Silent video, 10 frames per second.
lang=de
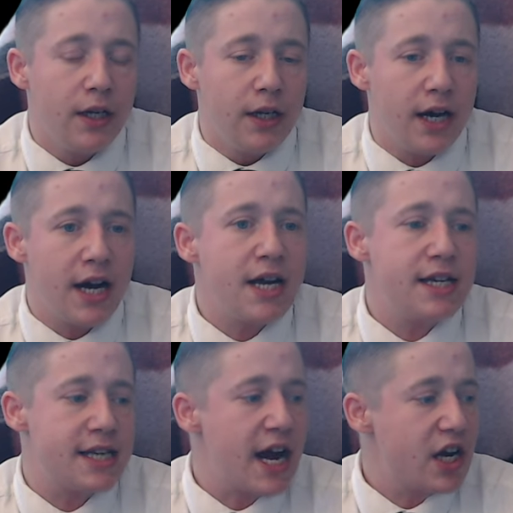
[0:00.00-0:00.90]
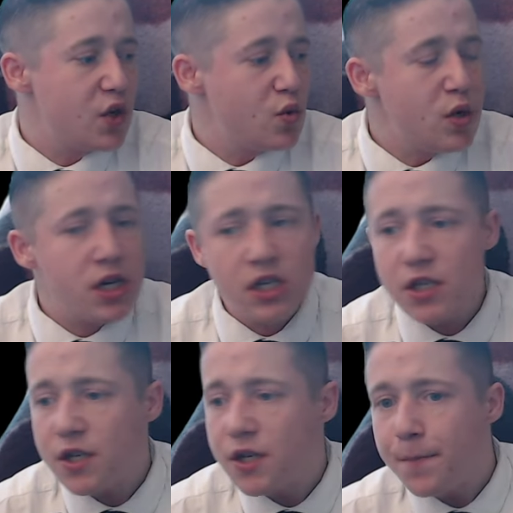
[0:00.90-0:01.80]
Ja, ich sage nur,
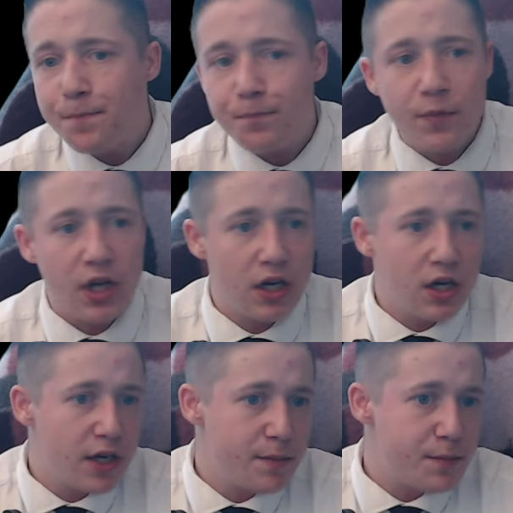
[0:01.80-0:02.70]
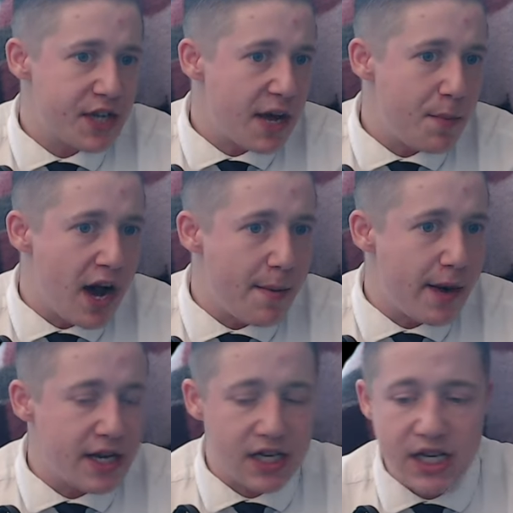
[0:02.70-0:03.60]
ähm,
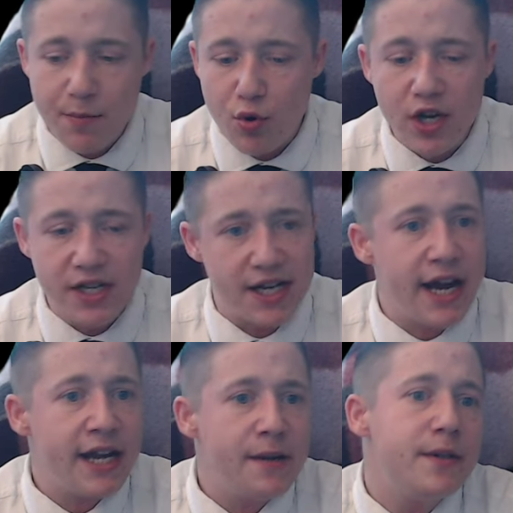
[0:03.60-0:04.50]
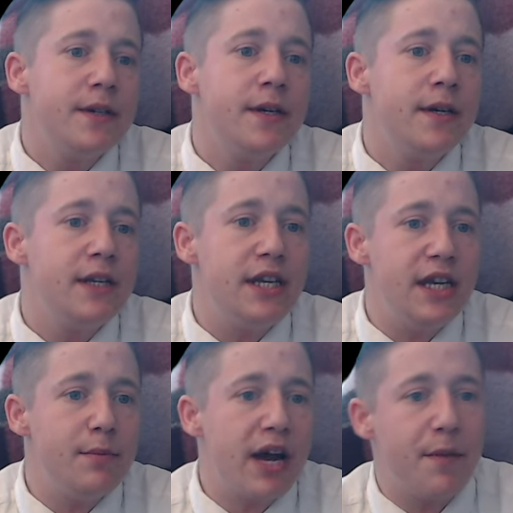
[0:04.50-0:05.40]
Sachbearbeiterin der Polizei,
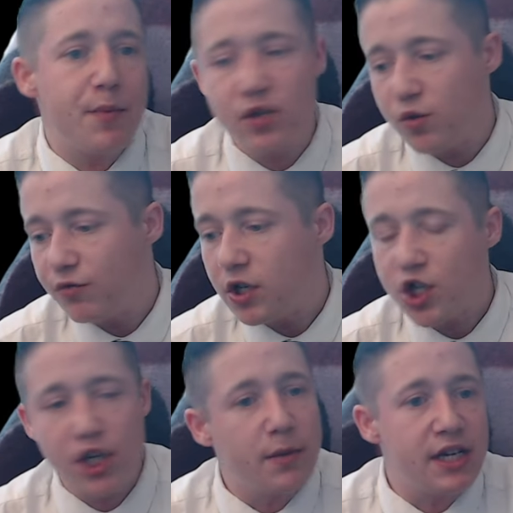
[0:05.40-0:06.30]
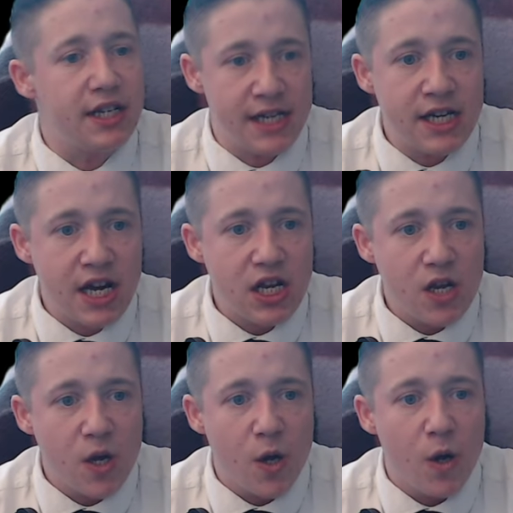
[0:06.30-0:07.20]
die meine Person stigmatisiert hat
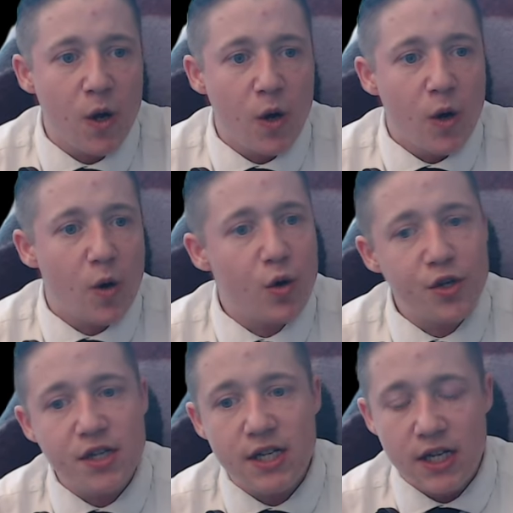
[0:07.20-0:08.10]
und